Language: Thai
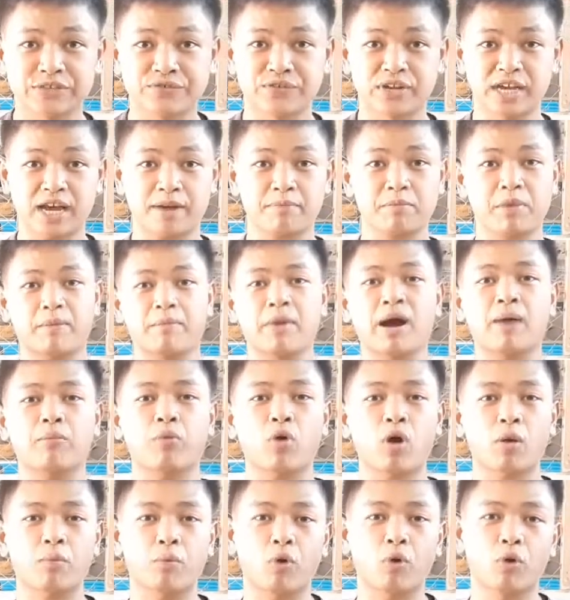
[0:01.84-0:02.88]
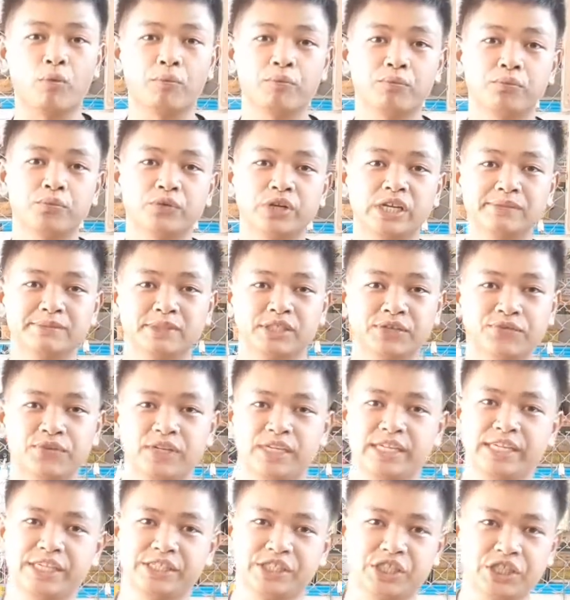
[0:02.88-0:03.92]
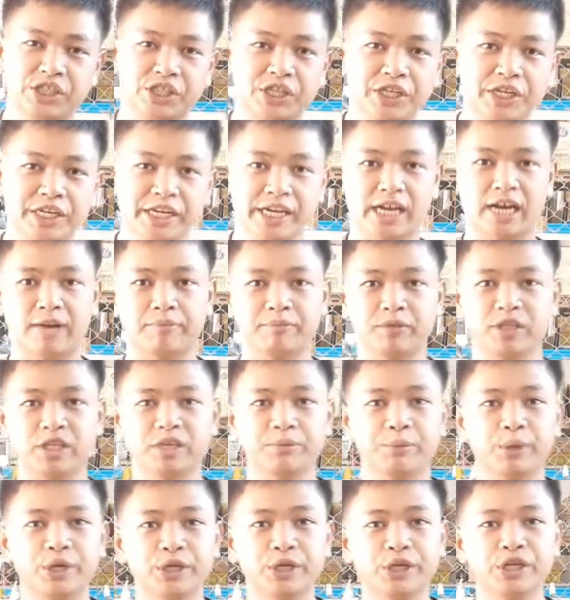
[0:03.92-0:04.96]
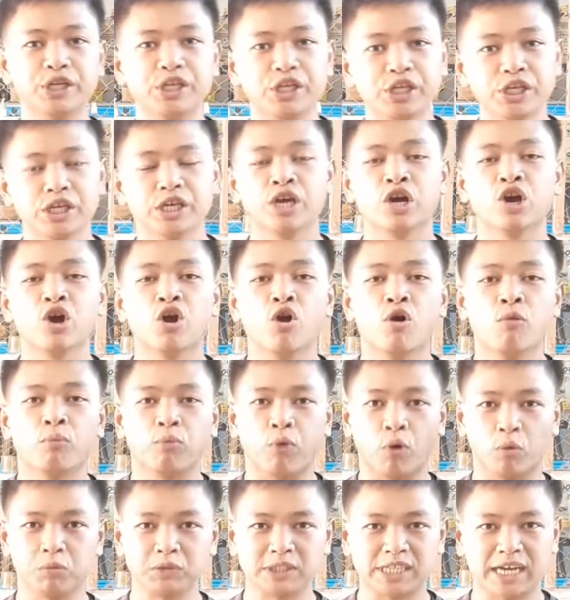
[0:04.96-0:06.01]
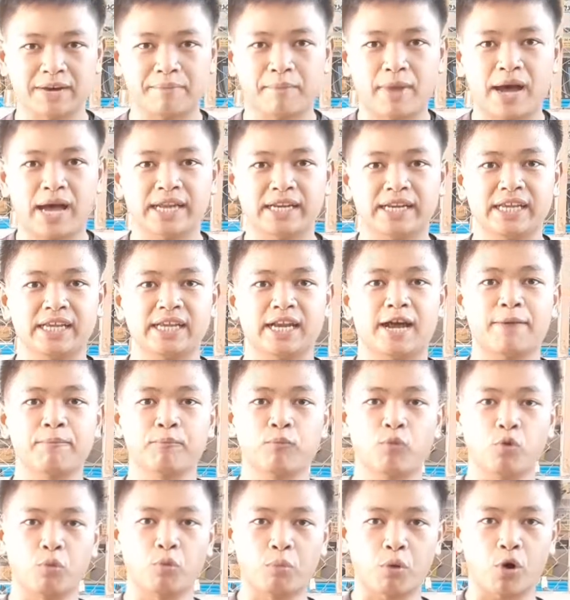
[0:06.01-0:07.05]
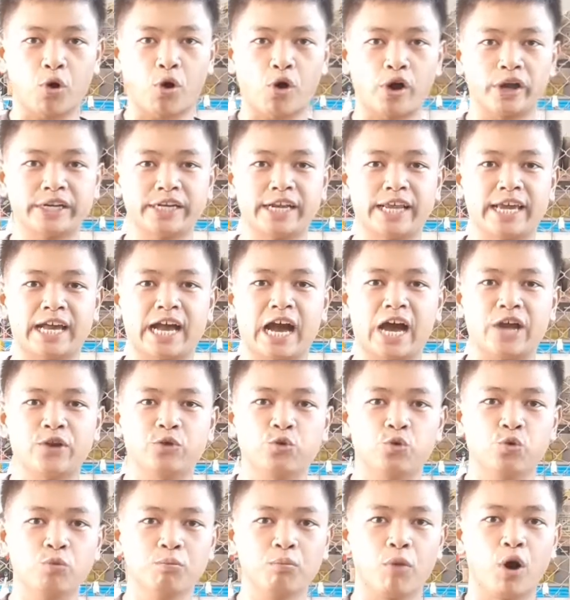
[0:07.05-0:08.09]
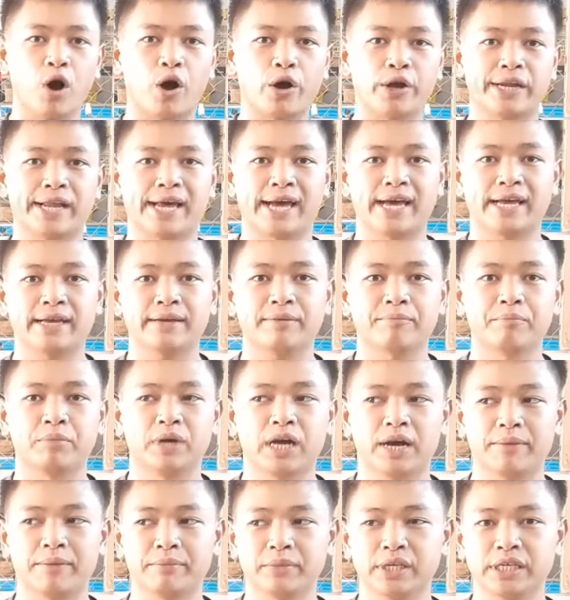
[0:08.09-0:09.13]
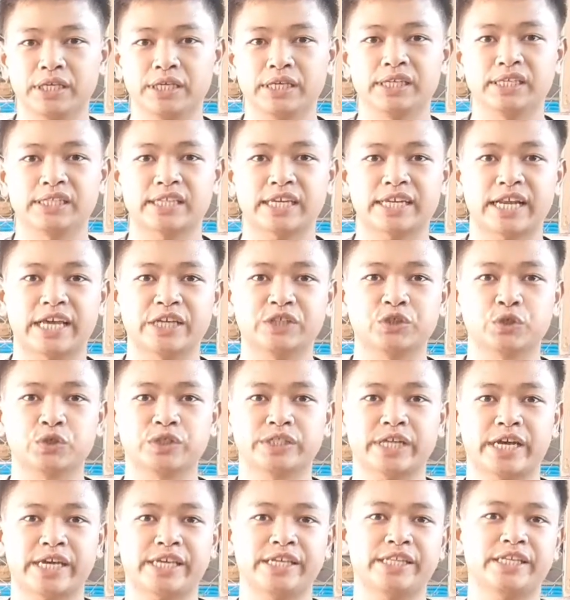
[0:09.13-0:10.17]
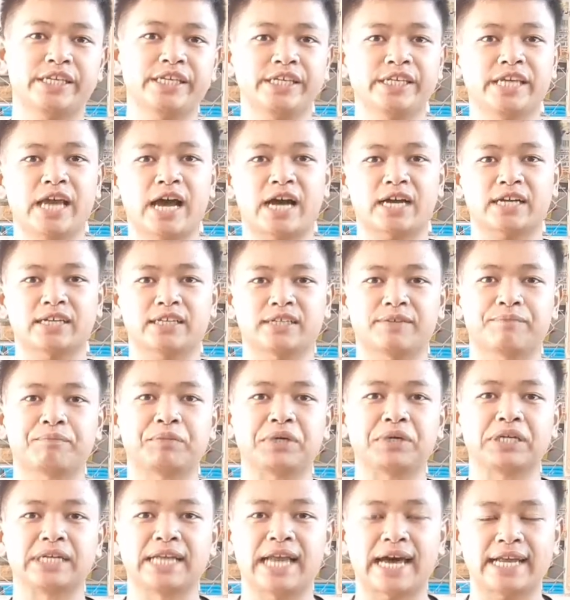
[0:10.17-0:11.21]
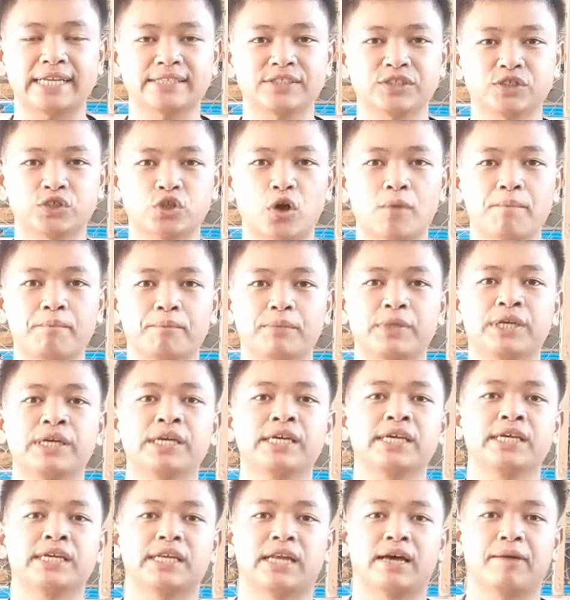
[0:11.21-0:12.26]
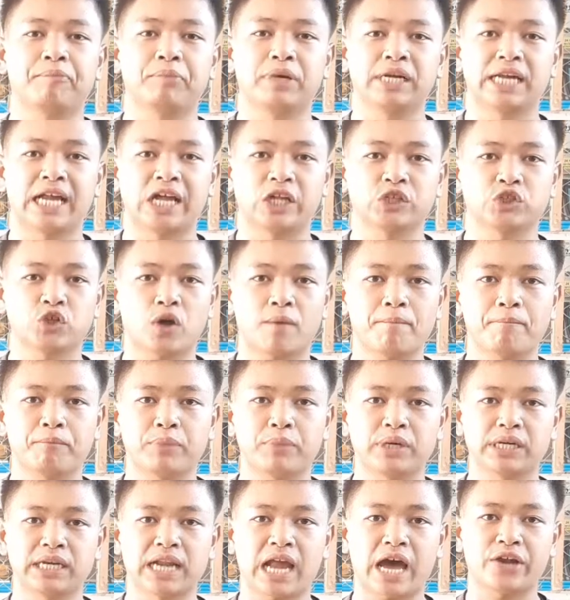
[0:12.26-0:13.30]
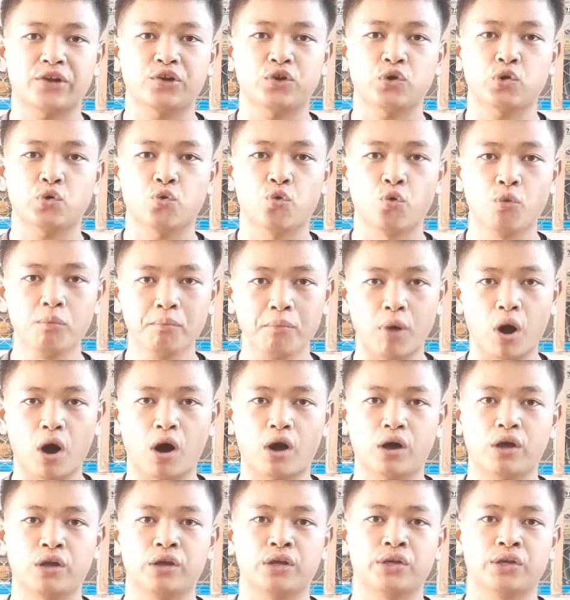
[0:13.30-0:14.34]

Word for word: วัสดีครับกลับมาพบกับผมดีมเซวิสอีกเช่นเคยนะครับ EP นี้ผมจะมาแนะนำอุปกรณ์ในการหุ้มเบาะนะเผื่อมีท่านใดสนใจที่อยากเปิดร้านซ่อมนะเปิดร้านซ่อม เปิดร้านหุ้มเบาะ